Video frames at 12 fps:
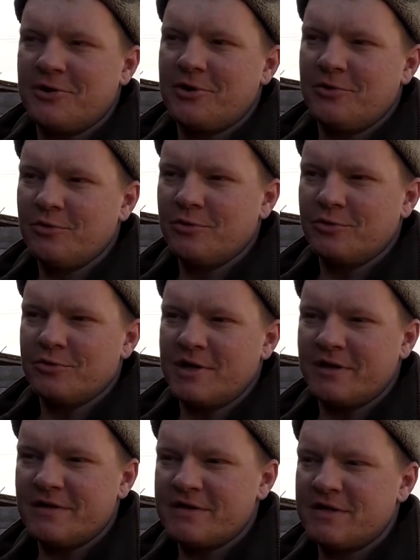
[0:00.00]
на одну утку.
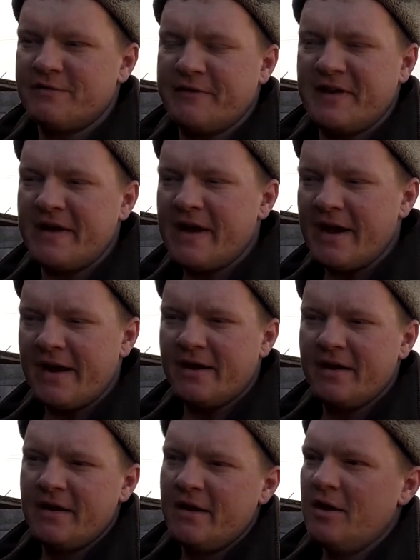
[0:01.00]
Соответственно, в идеале
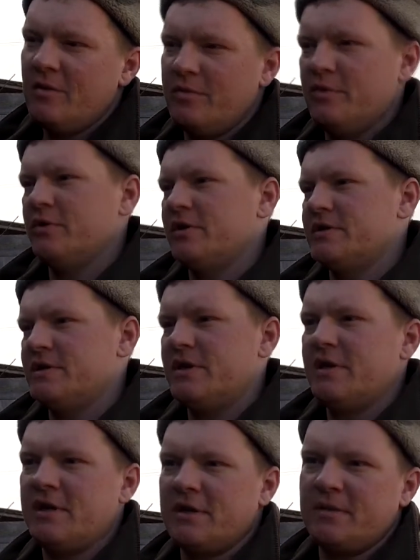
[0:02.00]
будет
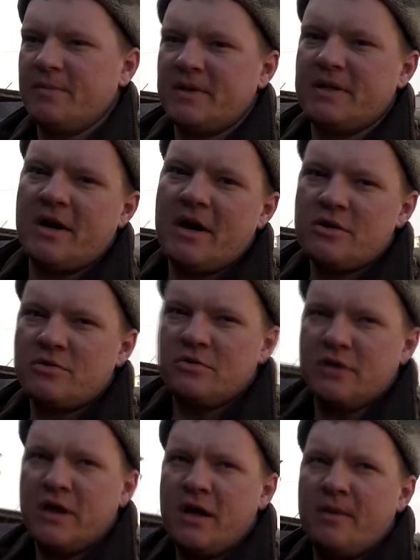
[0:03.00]
разделить этот полторашку
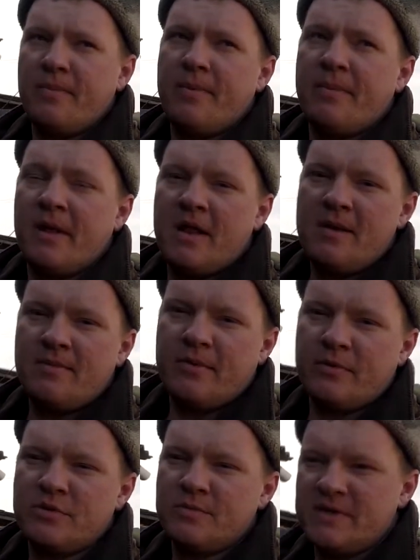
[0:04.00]
на пополам,
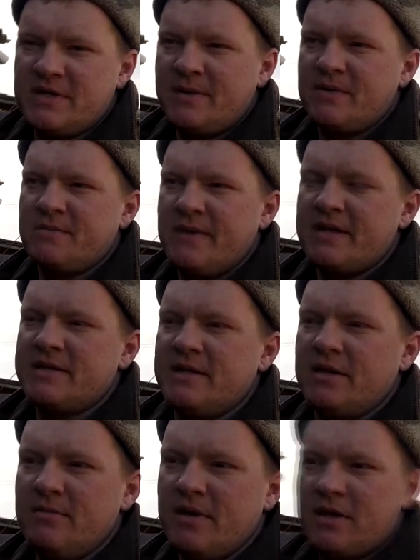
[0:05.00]
получится по 75
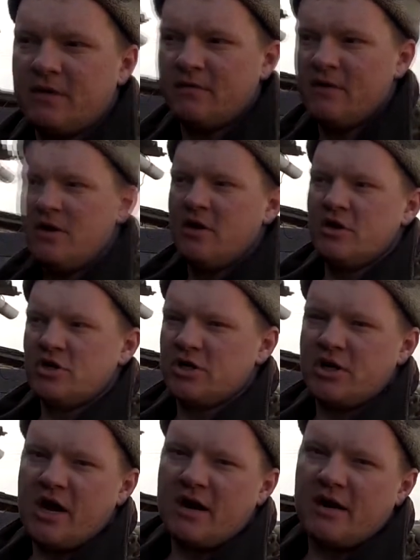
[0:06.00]
сантиметров,
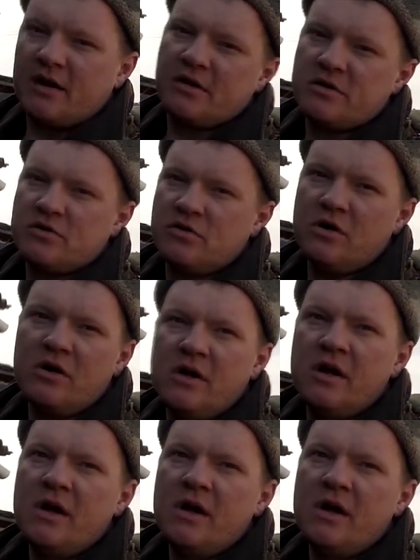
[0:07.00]
шикарное гнездо.